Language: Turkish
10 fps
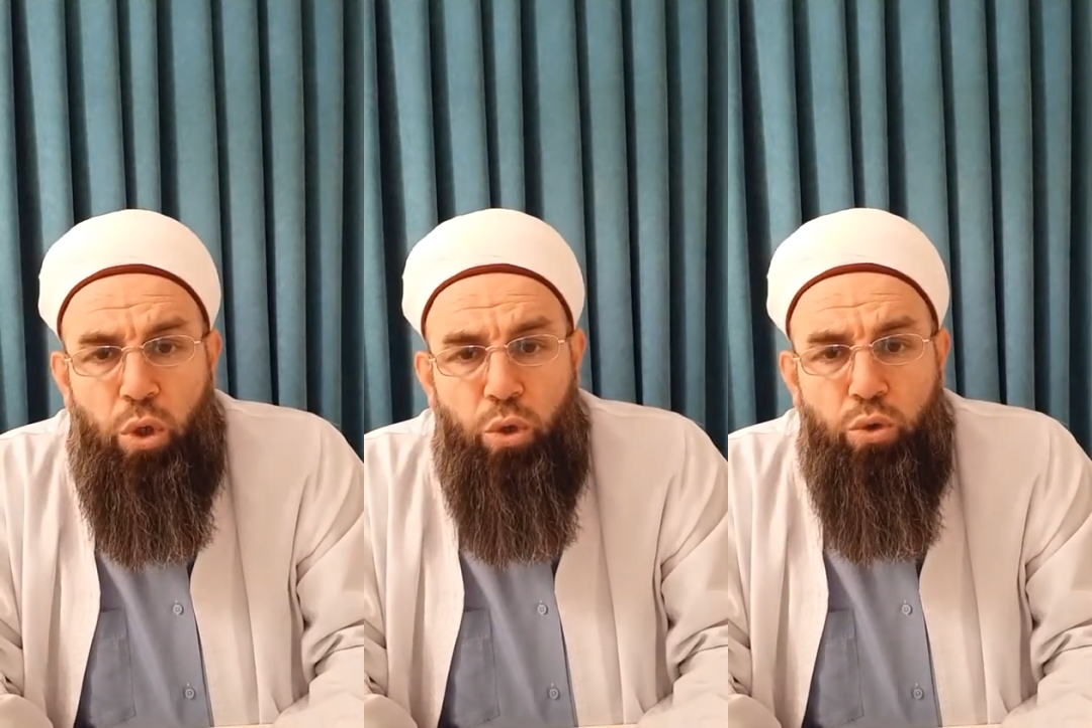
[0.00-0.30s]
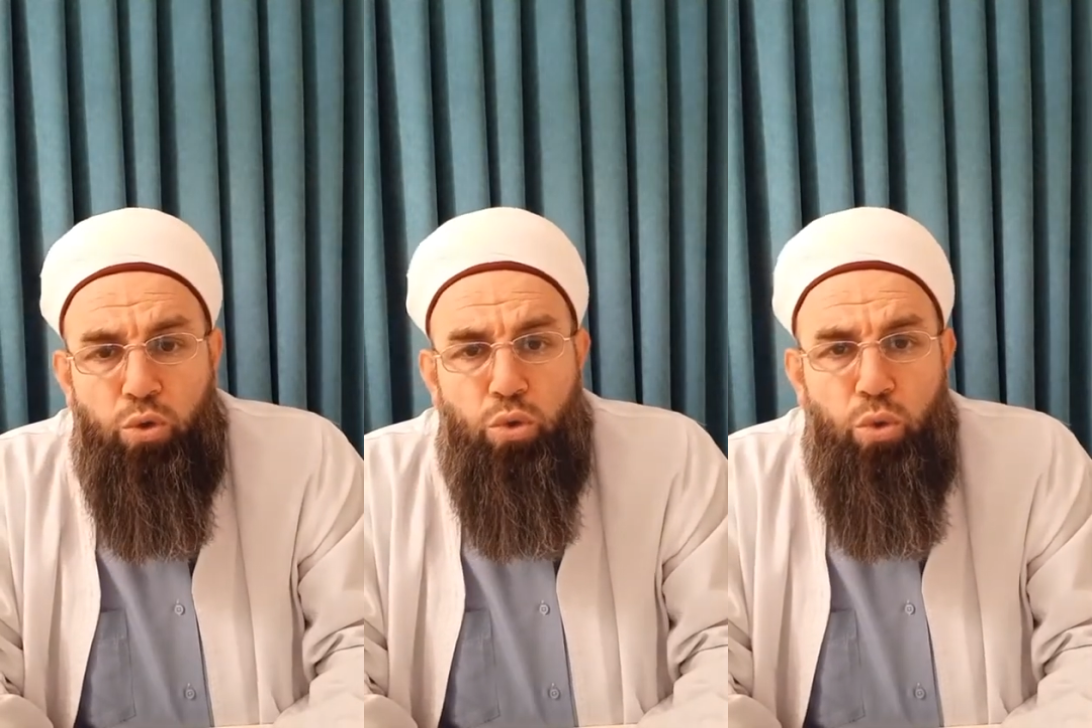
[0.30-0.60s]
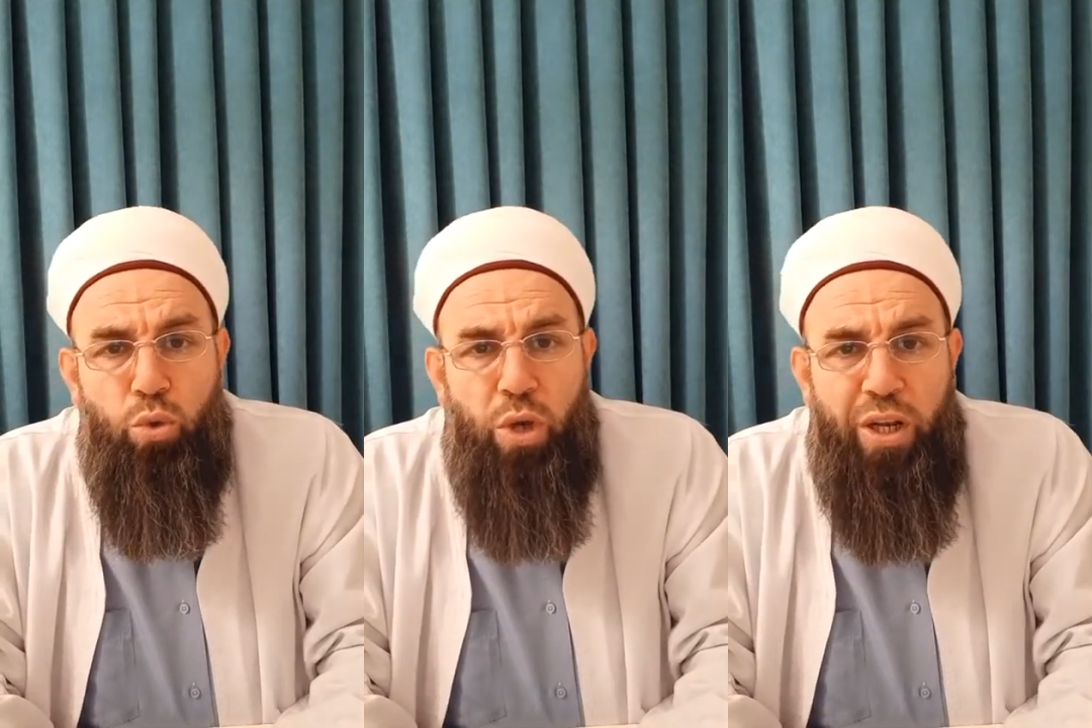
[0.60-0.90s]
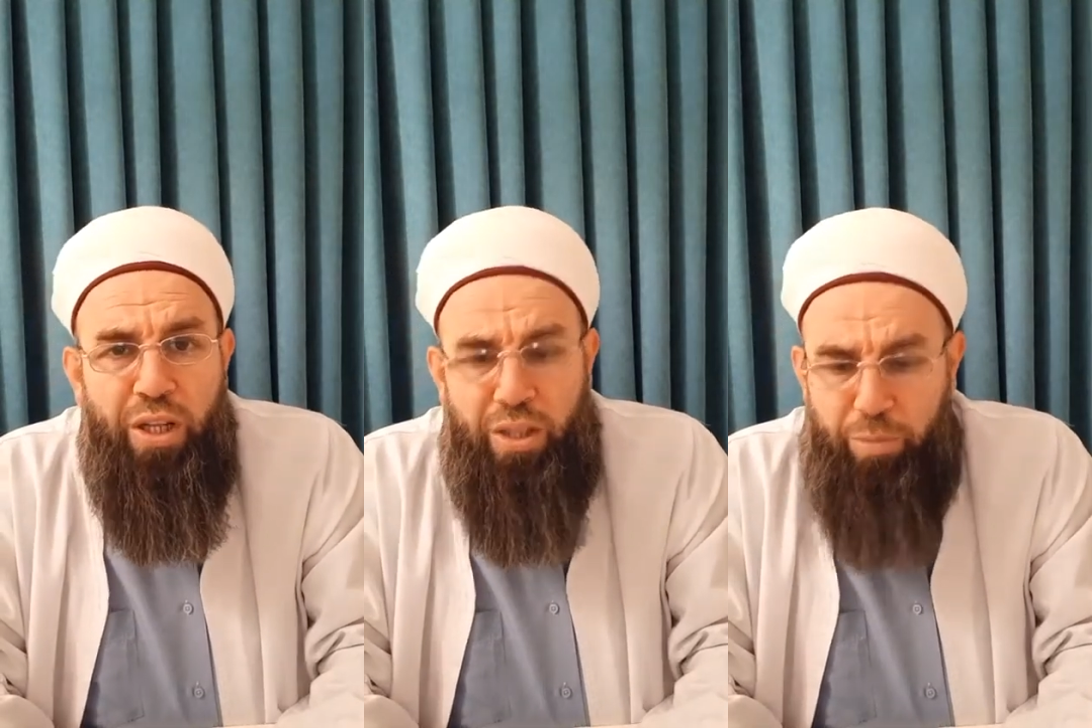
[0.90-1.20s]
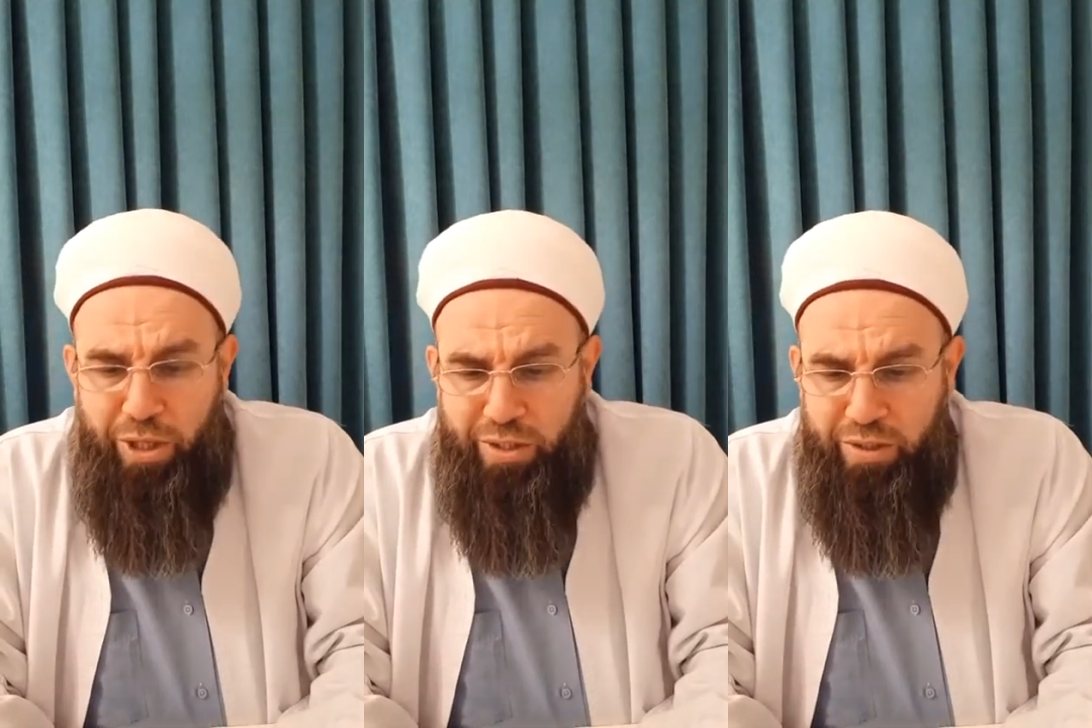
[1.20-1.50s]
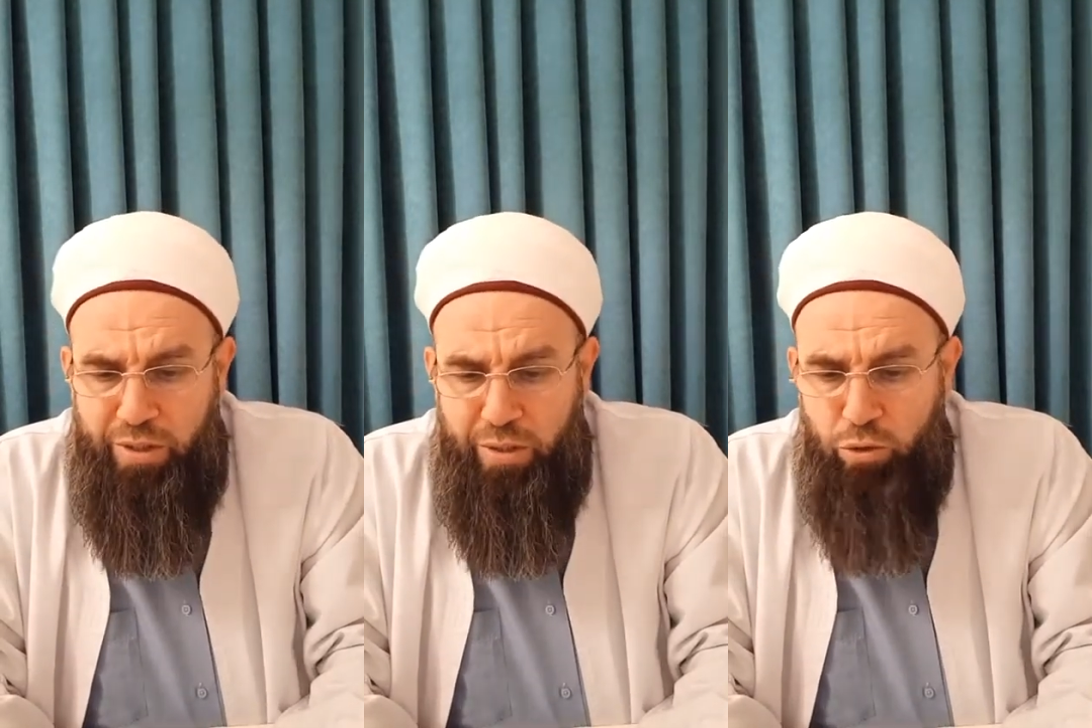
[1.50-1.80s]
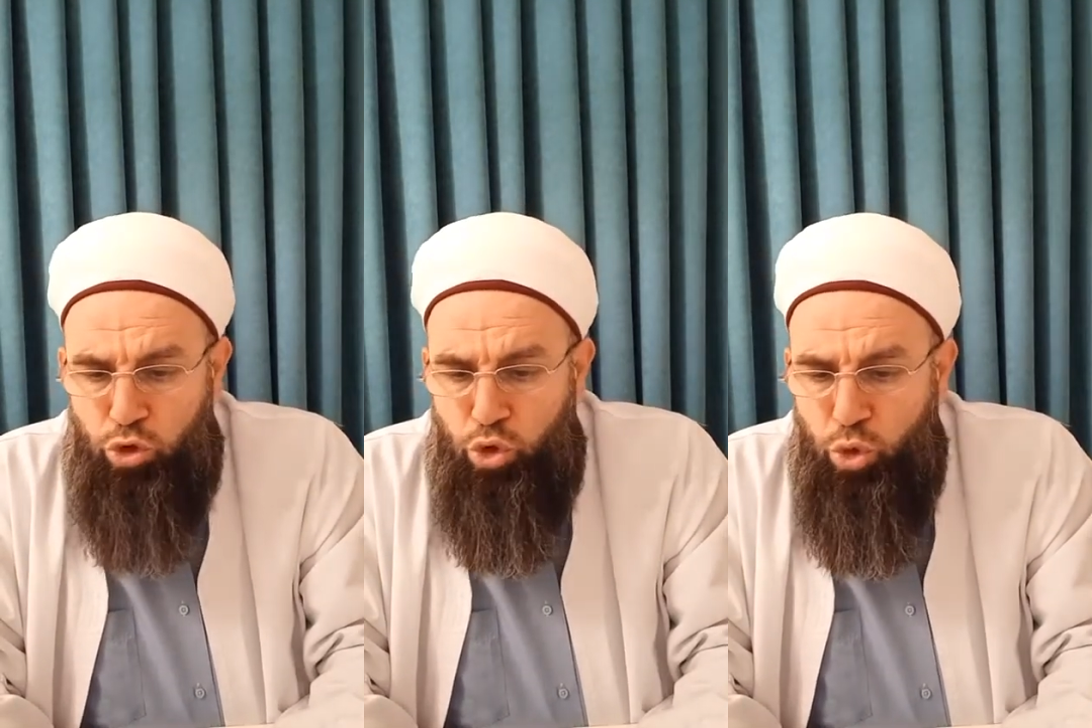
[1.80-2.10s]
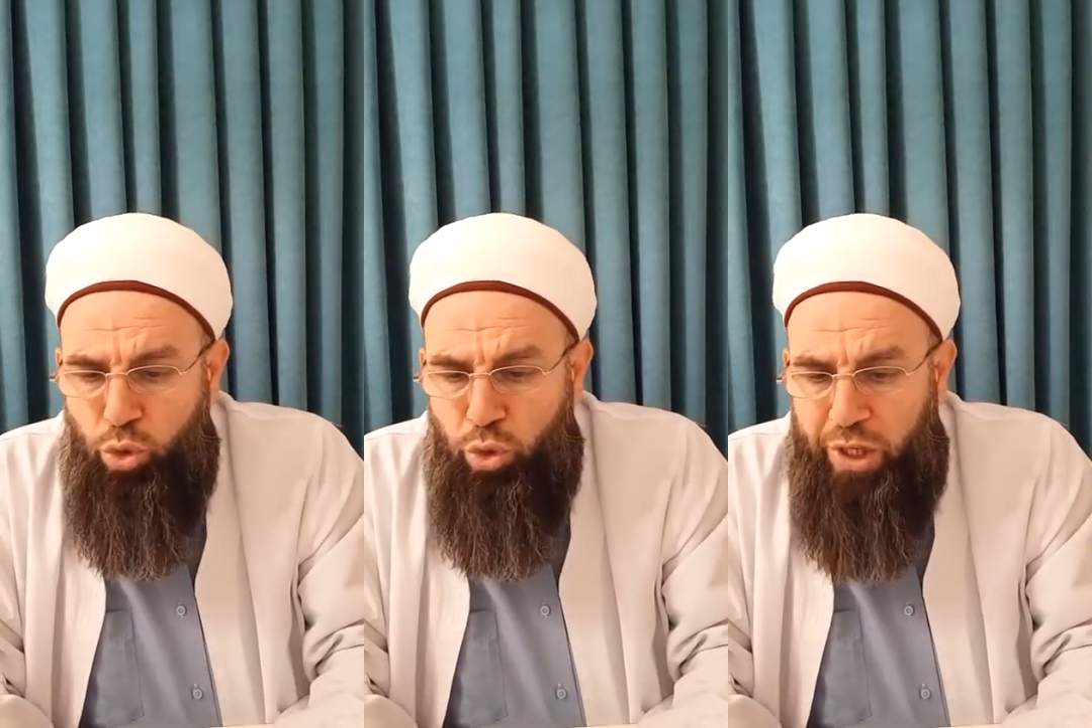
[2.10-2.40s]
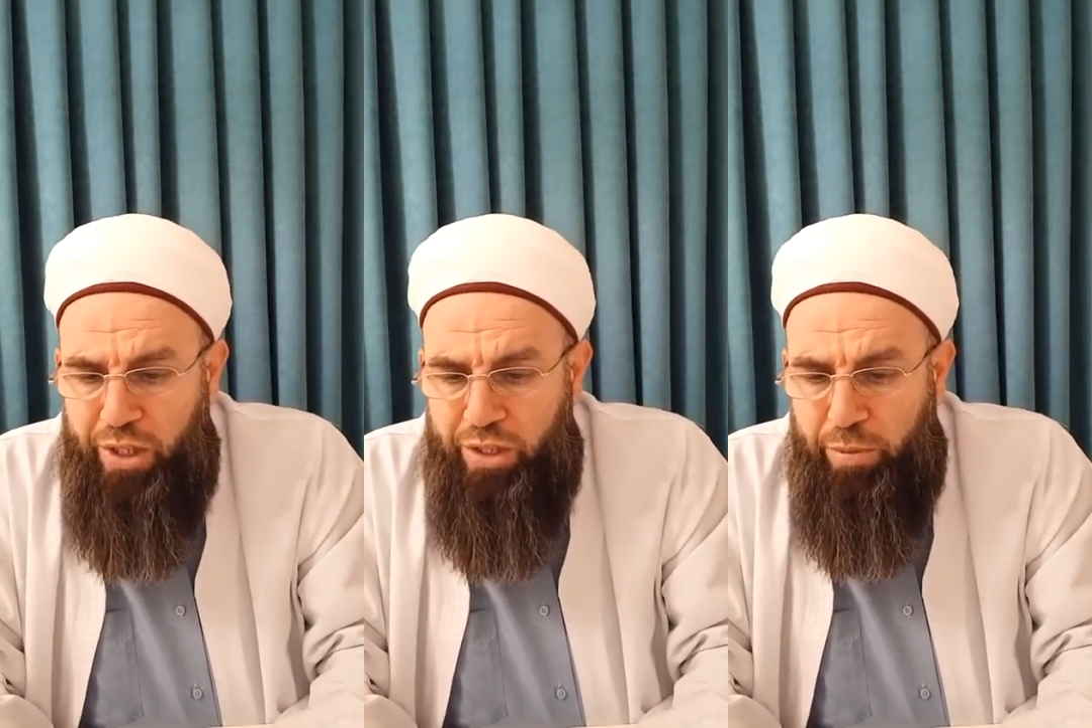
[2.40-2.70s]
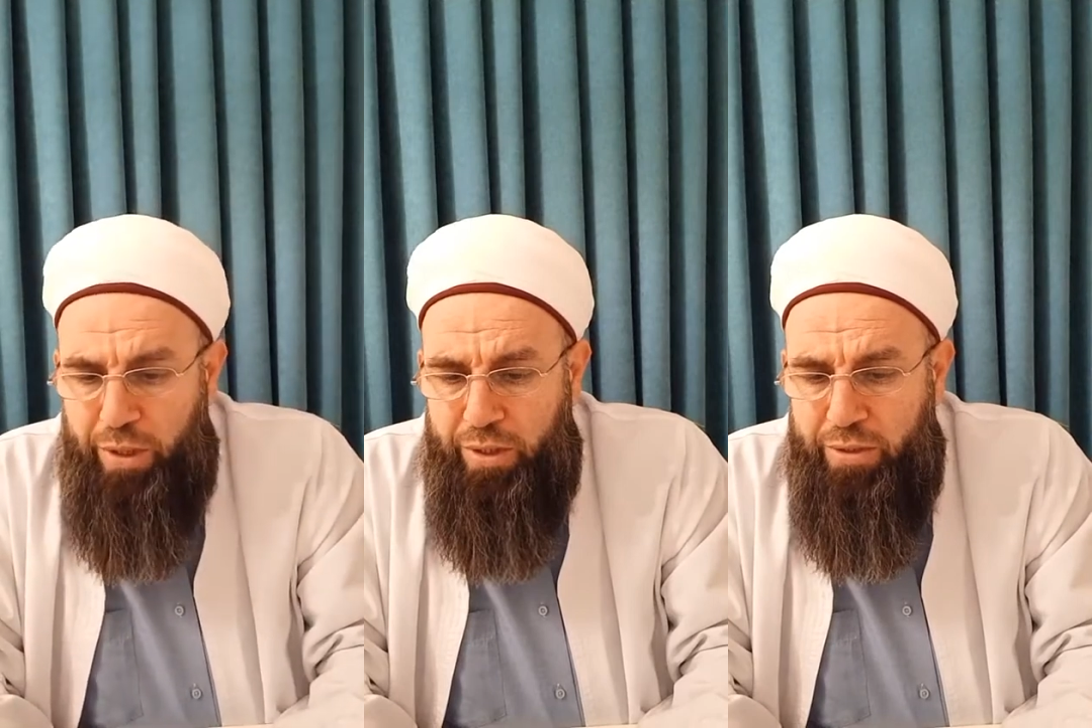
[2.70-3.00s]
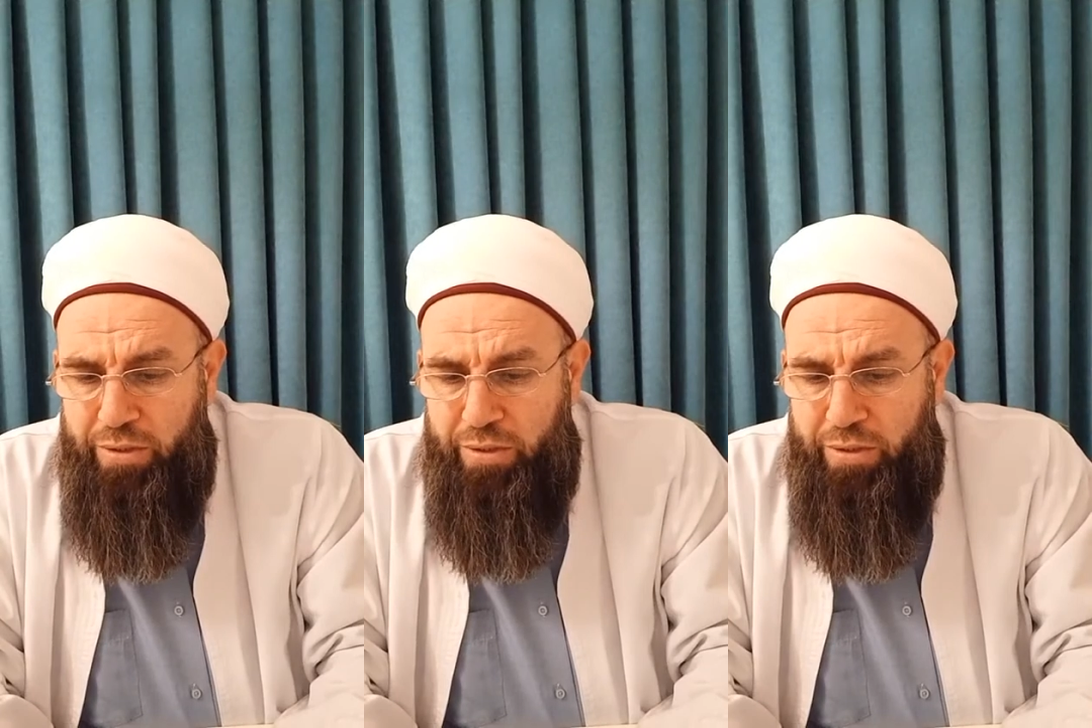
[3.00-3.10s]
Sure ne demekti? Sure ne demek?